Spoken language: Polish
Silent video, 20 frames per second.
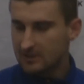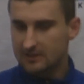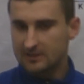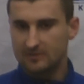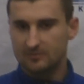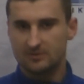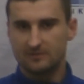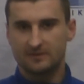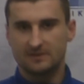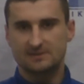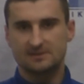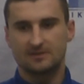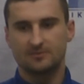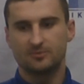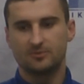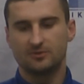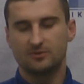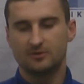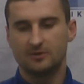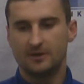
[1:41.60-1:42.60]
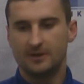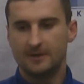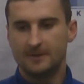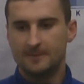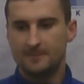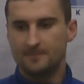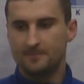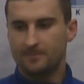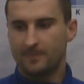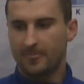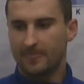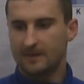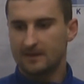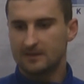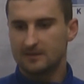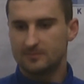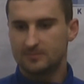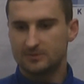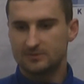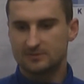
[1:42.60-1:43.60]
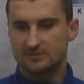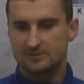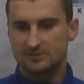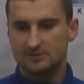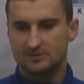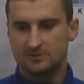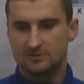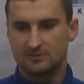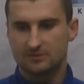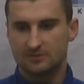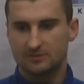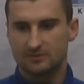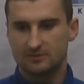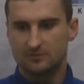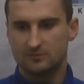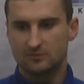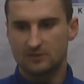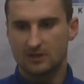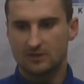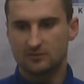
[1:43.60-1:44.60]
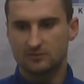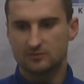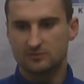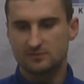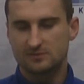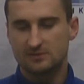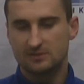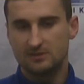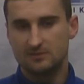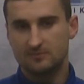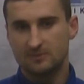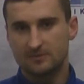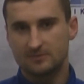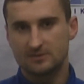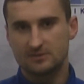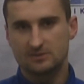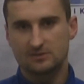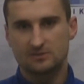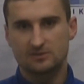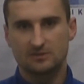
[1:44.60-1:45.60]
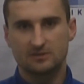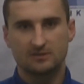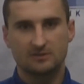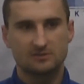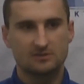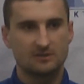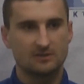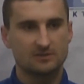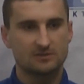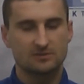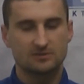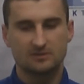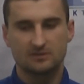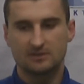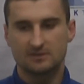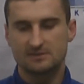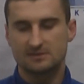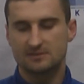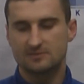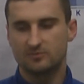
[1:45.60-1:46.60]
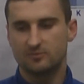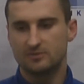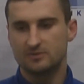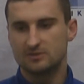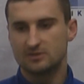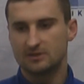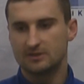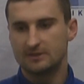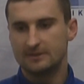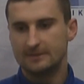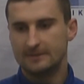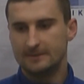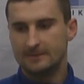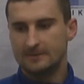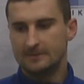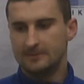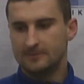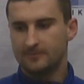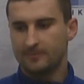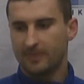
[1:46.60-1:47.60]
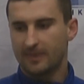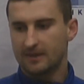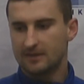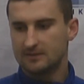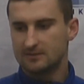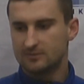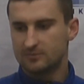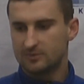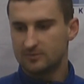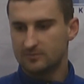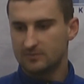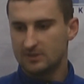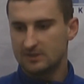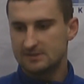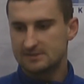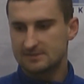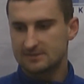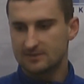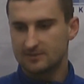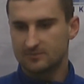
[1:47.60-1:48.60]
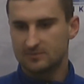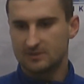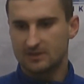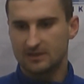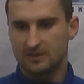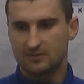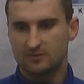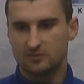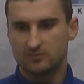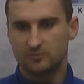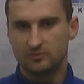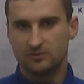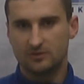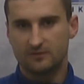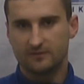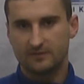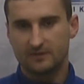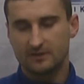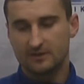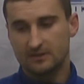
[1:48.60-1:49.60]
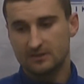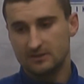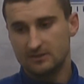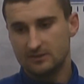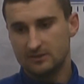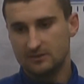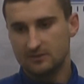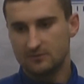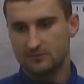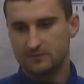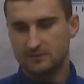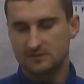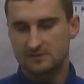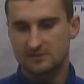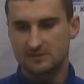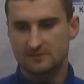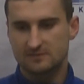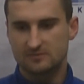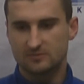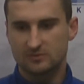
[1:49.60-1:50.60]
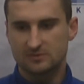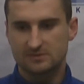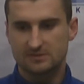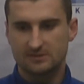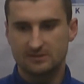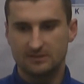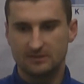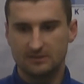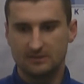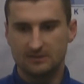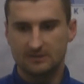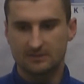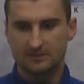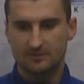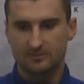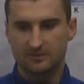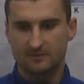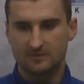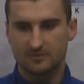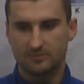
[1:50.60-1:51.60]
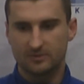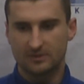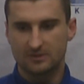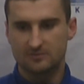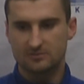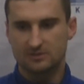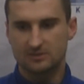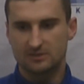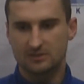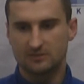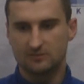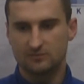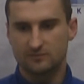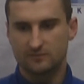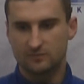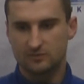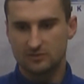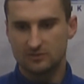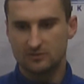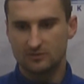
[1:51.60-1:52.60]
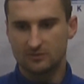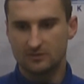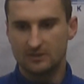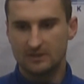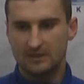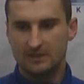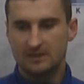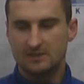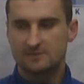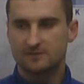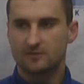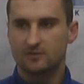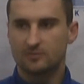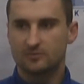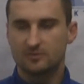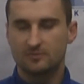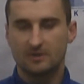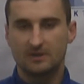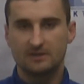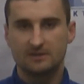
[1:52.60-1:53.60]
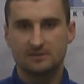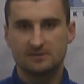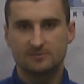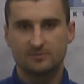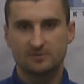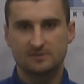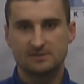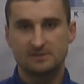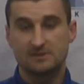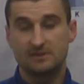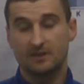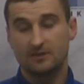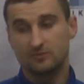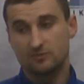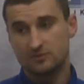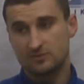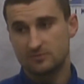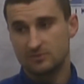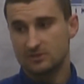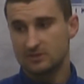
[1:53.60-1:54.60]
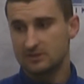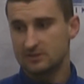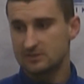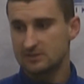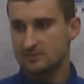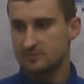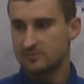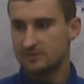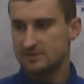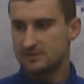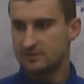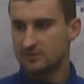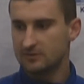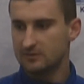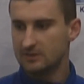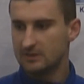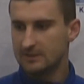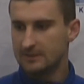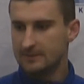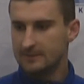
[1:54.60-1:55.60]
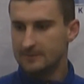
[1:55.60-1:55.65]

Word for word: A Kamil wraca po, e, po dosyć e, długiej kontuzji. Mam nadzieję, że, że nasz, nasz zespół będzie e, dobrym miejscem na jego odbudowę i również nas wzmocni i tak naprawdę po jakimś czasie, kiedy wróci do swojej optymalnej dyspozycji, a już myślę, że jest blisko